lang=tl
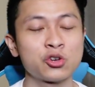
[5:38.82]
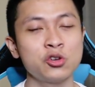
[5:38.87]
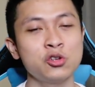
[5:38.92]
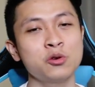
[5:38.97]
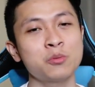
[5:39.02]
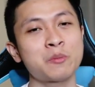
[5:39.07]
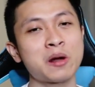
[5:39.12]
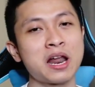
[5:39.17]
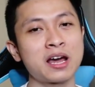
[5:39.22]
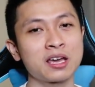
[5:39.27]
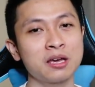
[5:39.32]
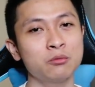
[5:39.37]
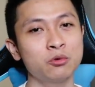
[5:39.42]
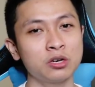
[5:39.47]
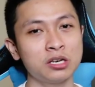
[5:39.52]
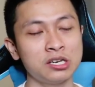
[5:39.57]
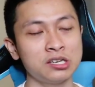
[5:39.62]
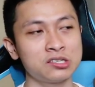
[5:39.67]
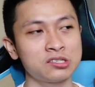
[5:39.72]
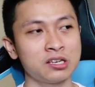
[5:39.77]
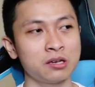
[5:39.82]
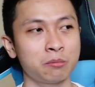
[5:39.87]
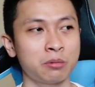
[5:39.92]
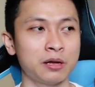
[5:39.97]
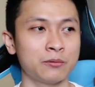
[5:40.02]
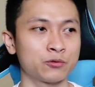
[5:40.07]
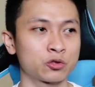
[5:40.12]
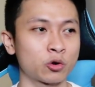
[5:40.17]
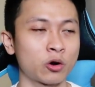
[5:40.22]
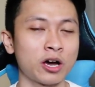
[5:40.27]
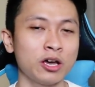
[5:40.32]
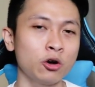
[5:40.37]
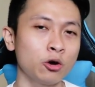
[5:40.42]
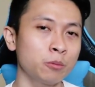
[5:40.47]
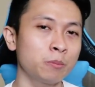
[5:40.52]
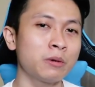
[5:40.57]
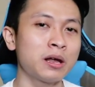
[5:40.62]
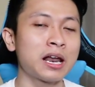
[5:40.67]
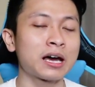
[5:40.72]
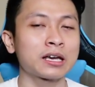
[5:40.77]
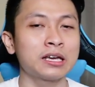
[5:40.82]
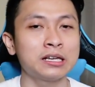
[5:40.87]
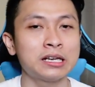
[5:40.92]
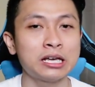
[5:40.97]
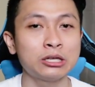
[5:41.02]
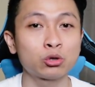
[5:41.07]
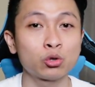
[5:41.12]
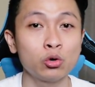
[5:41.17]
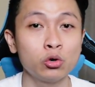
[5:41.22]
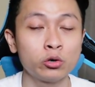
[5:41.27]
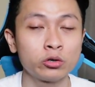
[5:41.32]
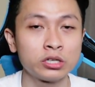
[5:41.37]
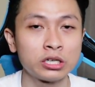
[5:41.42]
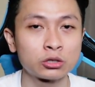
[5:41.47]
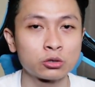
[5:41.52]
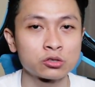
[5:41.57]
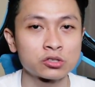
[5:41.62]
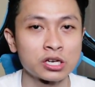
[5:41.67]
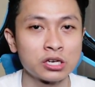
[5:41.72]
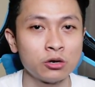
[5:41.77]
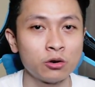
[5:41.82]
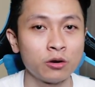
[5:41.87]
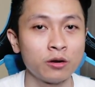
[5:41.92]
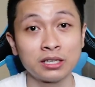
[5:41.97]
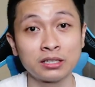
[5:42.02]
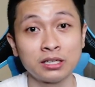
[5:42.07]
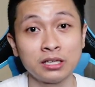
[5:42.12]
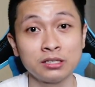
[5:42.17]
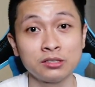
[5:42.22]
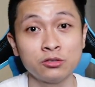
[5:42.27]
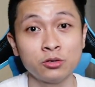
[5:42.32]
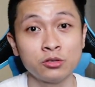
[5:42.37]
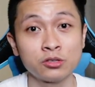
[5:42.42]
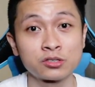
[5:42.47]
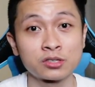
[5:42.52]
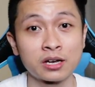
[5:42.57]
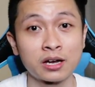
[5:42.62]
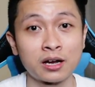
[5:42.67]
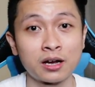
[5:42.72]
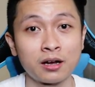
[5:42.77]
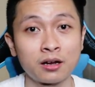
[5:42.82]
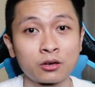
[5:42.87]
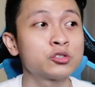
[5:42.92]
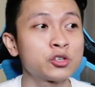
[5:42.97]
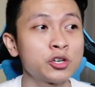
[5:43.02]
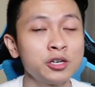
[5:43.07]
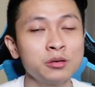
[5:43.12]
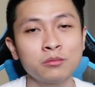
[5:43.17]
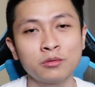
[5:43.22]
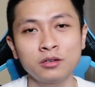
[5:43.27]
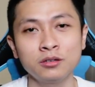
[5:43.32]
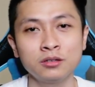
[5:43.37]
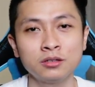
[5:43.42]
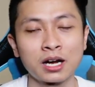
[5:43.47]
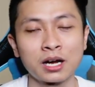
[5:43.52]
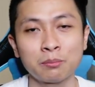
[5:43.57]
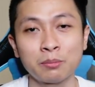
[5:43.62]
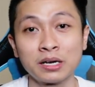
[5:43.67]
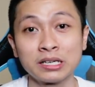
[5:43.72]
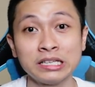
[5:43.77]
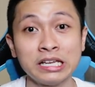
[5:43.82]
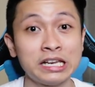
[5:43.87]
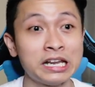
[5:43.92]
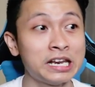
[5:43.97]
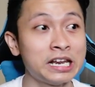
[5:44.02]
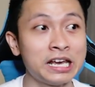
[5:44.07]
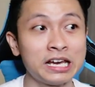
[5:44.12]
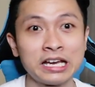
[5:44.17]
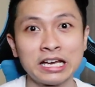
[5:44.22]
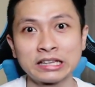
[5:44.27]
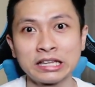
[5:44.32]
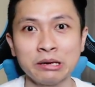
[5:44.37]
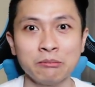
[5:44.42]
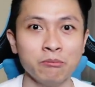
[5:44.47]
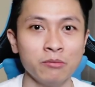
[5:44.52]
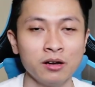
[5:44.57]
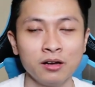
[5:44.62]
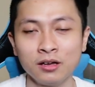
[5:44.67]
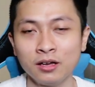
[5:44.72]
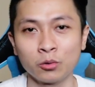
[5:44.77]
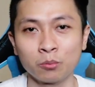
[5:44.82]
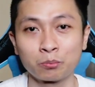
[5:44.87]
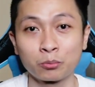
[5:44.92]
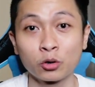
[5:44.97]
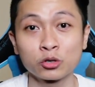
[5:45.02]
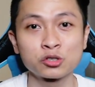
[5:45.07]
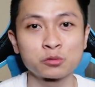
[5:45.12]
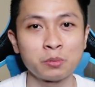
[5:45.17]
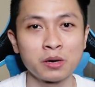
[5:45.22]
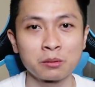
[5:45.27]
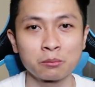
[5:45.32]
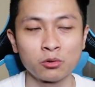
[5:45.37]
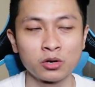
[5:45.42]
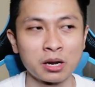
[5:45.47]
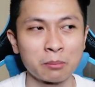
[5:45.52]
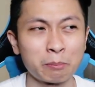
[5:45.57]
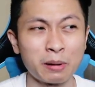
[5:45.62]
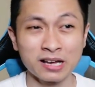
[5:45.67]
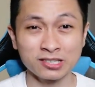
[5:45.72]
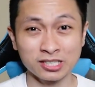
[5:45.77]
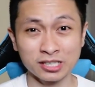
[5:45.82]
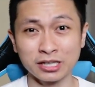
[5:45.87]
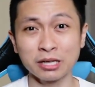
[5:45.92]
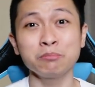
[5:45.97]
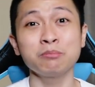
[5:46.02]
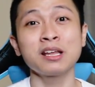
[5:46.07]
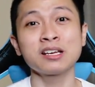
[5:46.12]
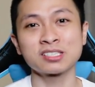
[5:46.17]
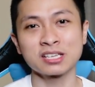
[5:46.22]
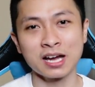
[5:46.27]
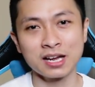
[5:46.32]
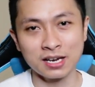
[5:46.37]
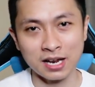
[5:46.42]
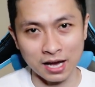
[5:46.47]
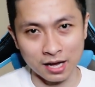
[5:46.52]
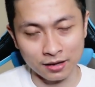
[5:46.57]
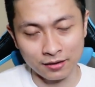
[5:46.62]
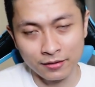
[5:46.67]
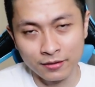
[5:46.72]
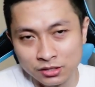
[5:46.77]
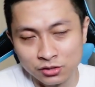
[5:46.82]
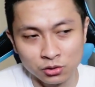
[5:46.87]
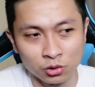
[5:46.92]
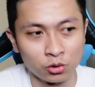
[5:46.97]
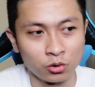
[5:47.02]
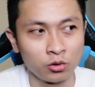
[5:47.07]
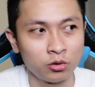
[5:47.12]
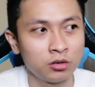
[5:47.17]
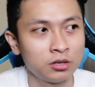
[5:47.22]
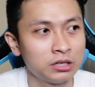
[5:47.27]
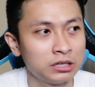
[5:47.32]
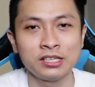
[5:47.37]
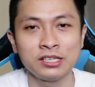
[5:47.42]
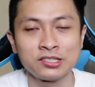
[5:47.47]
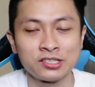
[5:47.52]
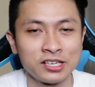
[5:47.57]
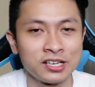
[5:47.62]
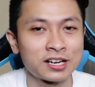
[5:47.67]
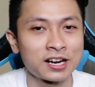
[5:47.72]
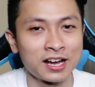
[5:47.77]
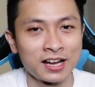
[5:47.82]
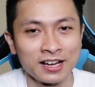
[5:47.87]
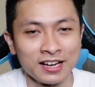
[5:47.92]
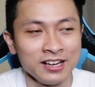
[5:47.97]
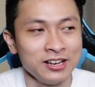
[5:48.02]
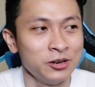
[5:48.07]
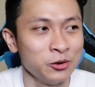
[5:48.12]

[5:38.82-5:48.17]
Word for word: So, yun yung palagi mong iisipin. So, I hope malaki na itulong nito sa'yo pagdating dun sa concern mo na kapag nininegative yung prospect mo na positive na sana, kaso sinisira